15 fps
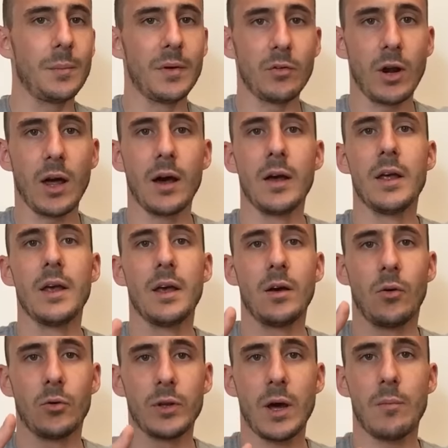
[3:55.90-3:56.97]
Mais voilà,
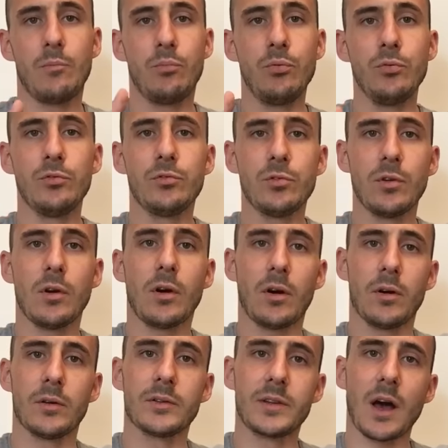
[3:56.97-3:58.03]
on a
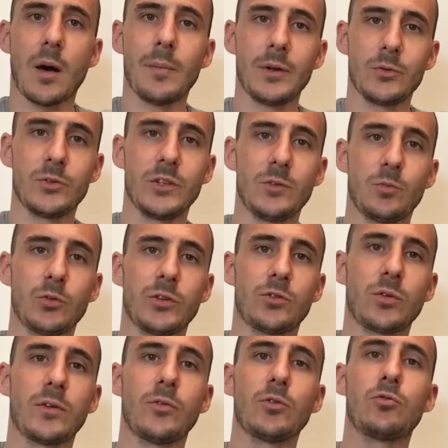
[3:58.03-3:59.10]
plusieurs armes à notre
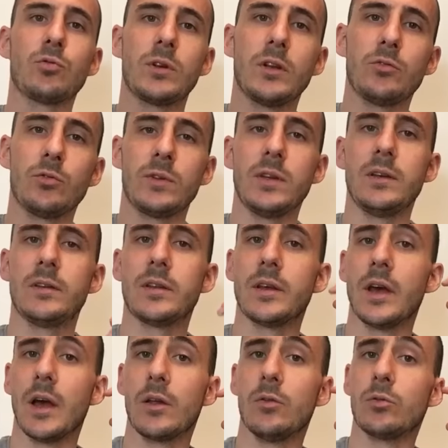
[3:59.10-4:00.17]
disposition, il faut toutes les
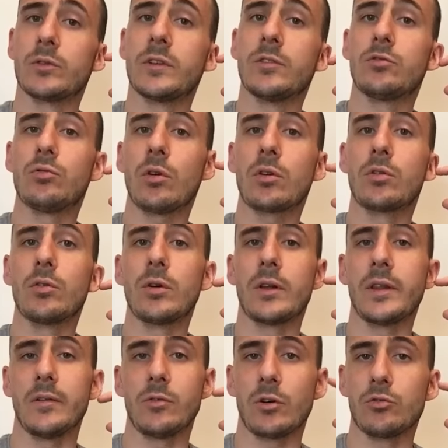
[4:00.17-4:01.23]
utiliser. Donc c'est sûr que
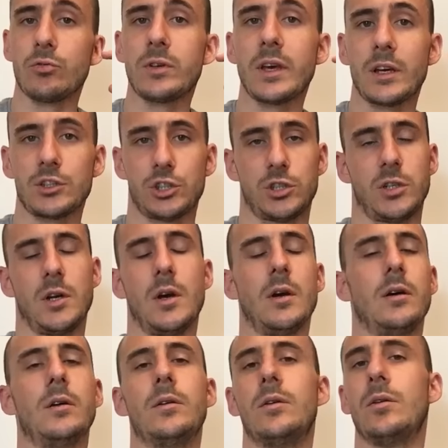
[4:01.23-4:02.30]
d'avoir du cash,
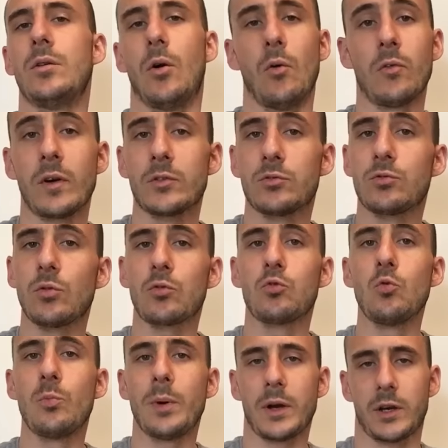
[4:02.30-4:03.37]
euh, on va
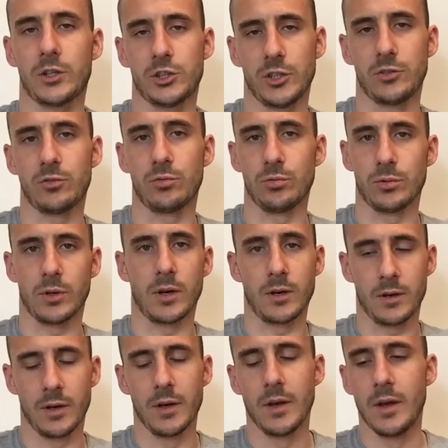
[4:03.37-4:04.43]
surtout pas cracher dessus. Hein.
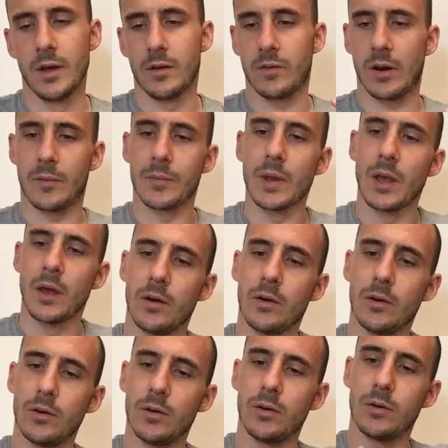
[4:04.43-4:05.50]
Voilà.
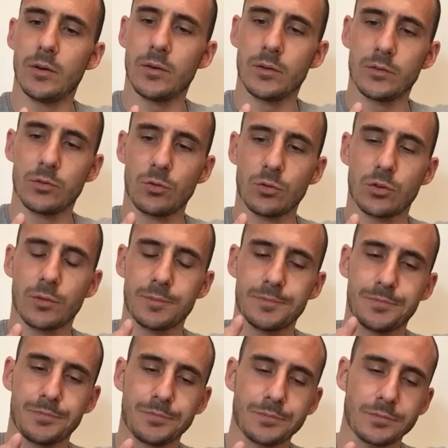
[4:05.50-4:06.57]
Euh, donc,
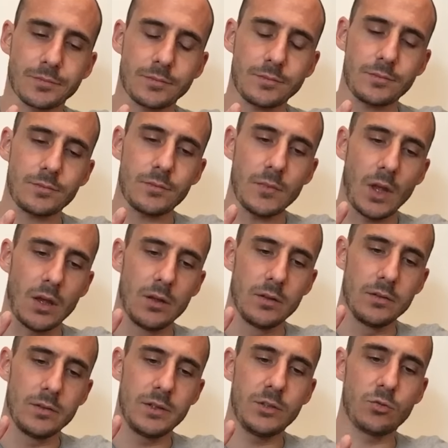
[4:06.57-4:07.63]

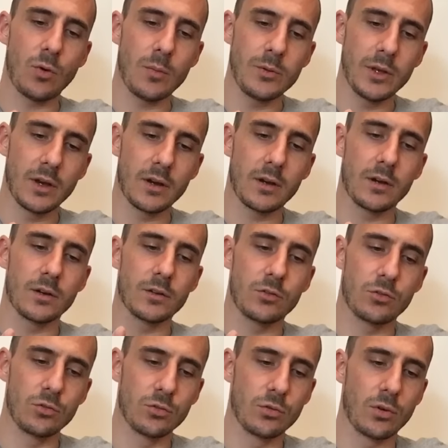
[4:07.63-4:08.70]
dis-toi bien
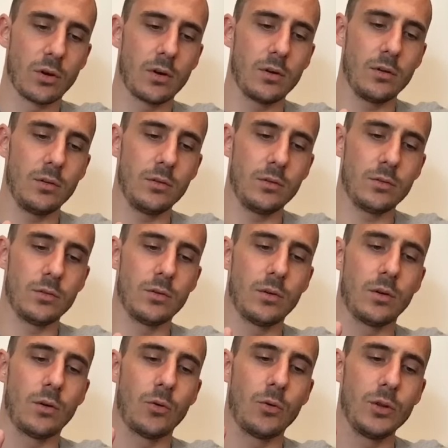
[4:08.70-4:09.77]
que euh,
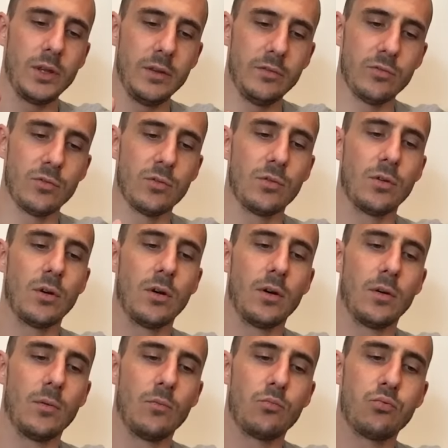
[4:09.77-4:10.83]
au niveau
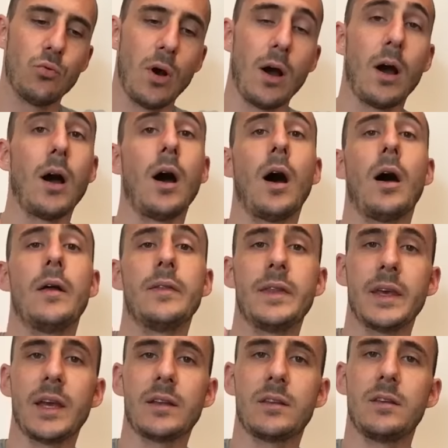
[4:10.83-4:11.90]
point
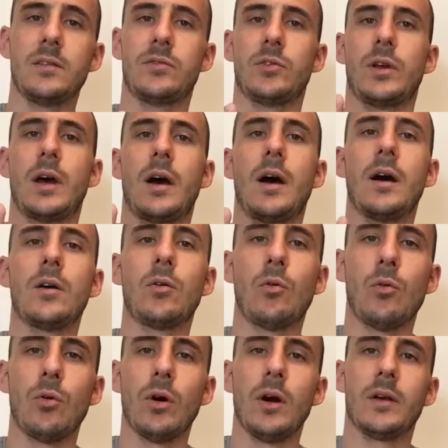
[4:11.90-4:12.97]
négatif, il y en a un
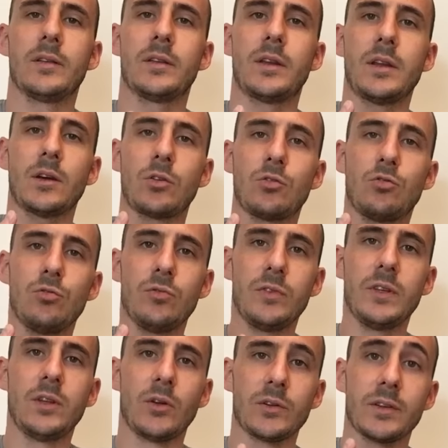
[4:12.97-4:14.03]
gros, c'est-à-dire que tu
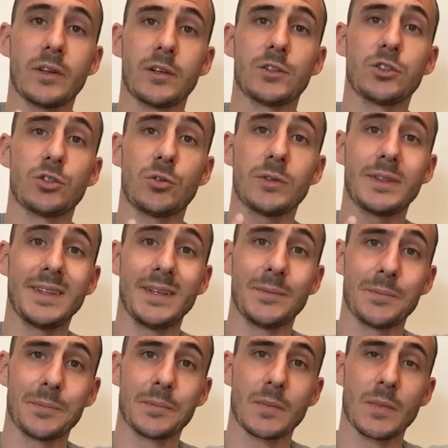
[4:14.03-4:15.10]
vis dans un chantier.